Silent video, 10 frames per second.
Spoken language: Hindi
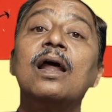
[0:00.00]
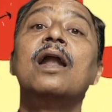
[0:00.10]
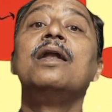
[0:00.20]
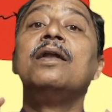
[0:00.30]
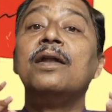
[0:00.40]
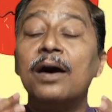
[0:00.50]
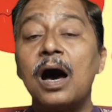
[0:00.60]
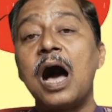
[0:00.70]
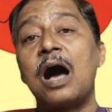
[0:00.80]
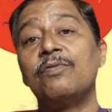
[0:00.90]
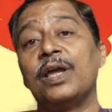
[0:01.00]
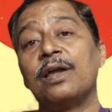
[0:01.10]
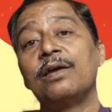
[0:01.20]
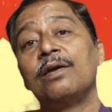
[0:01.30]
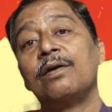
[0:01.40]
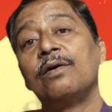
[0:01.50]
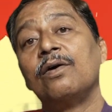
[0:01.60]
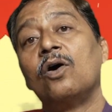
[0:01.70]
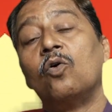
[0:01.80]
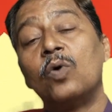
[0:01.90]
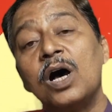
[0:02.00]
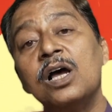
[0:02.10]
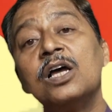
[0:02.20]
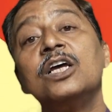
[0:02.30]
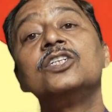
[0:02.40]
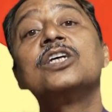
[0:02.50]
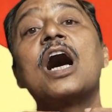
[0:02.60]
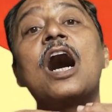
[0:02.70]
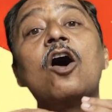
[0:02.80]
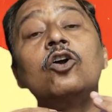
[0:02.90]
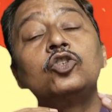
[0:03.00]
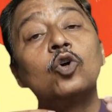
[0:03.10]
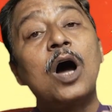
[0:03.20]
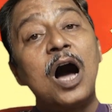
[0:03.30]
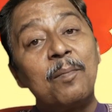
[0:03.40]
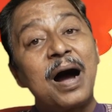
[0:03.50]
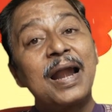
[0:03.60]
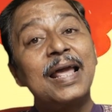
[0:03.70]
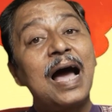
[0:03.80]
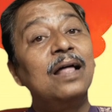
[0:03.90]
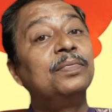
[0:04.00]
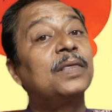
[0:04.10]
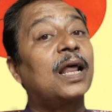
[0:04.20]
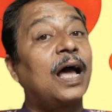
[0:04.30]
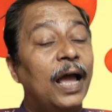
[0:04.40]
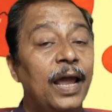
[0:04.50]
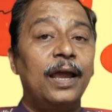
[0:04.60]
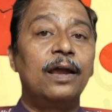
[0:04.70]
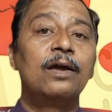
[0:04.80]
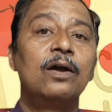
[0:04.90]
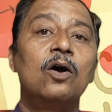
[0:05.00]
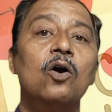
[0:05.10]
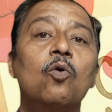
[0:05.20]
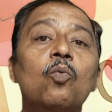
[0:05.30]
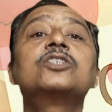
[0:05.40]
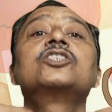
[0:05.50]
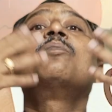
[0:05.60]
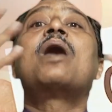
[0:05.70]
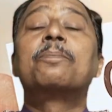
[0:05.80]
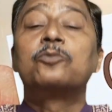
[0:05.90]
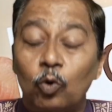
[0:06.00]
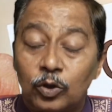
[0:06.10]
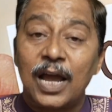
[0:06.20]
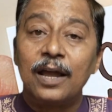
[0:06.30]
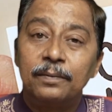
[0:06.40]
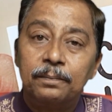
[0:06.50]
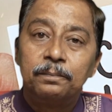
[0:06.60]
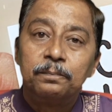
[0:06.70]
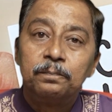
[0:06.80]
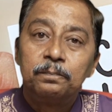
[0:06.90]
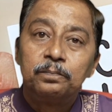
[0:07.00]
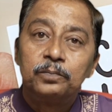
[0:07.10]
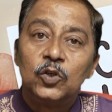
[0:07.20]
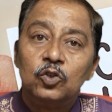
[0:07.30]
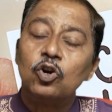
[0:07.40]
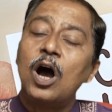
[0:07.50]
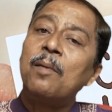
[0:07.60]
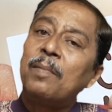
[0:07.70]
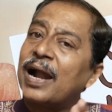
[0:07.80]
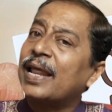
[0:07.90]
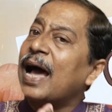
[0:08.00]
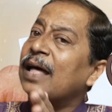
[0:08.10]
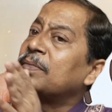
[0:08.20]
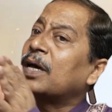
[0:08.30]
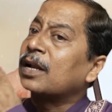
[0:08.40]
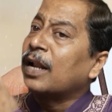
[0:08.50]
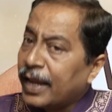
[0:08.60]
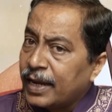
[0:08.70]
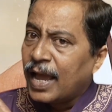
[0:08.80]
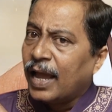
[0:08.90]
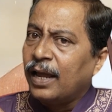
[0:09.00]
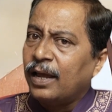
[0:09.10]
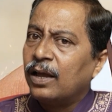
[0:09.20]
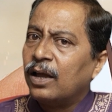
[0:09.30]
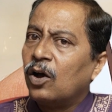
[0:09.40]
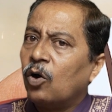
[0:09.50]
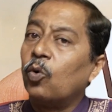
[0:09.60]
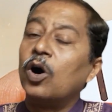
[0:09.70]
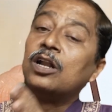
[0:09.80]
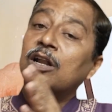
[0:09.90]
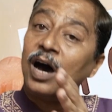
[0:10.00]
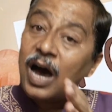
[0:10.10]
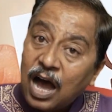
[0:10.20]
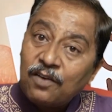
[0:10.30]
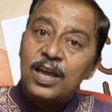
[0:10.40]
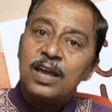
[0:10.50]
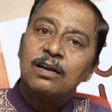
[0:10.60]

न आवे वह और जो हमारे अंदर है वह समाप्त हो जाए जो हमारे अंदर नहीं है वह न आवे